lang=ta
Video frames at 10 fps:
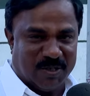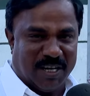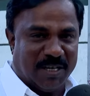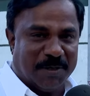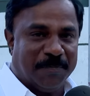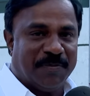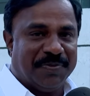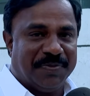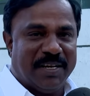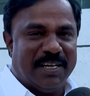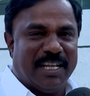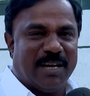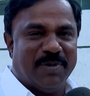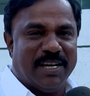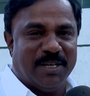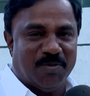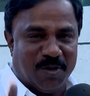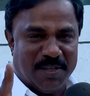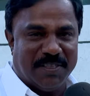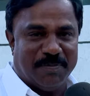சொன்னாலும் தீண்டாமை இன்னும்
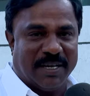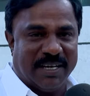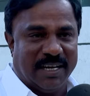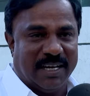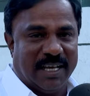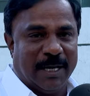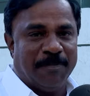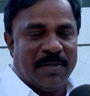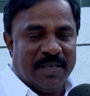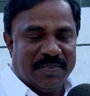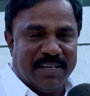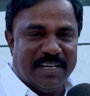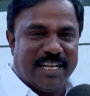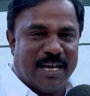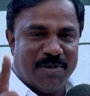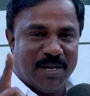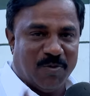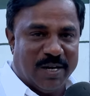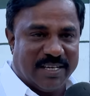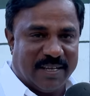ஒளிந்த பாடு இல்லை தீண்டாமையை
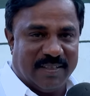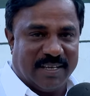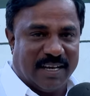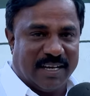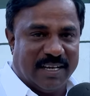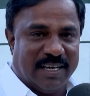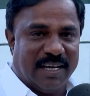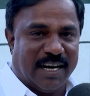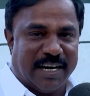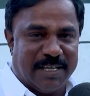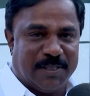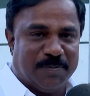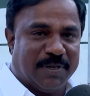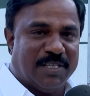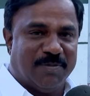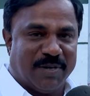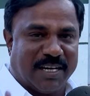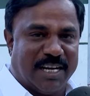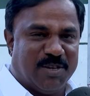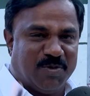ஒழிக்கிறதுக்காக அனைத்து பகுதி
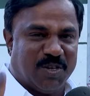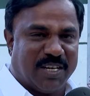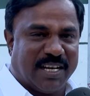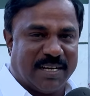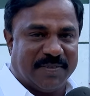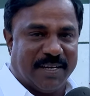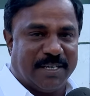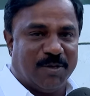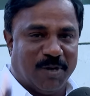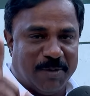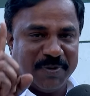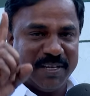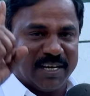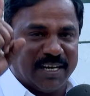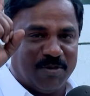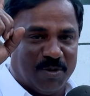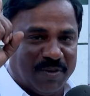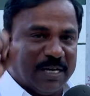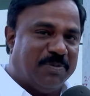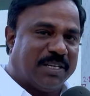மக்களையும் ஒன்றாக திரட்டி ஒழிப்பதற்கான ஒரு
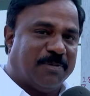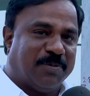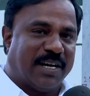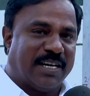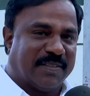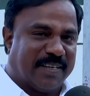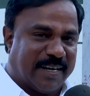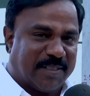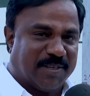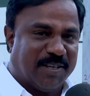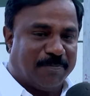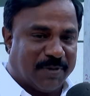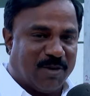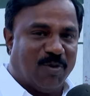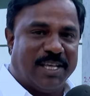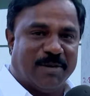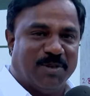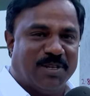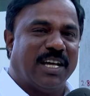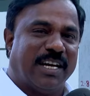வலுமிக்க போராட்டத்தை நடத்தணும் அப்போ தான் ஒழிக்க
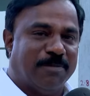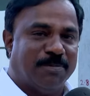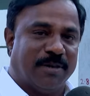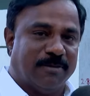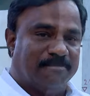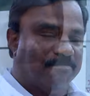முடியும்னு நாங்கள் நம்புகிறோம்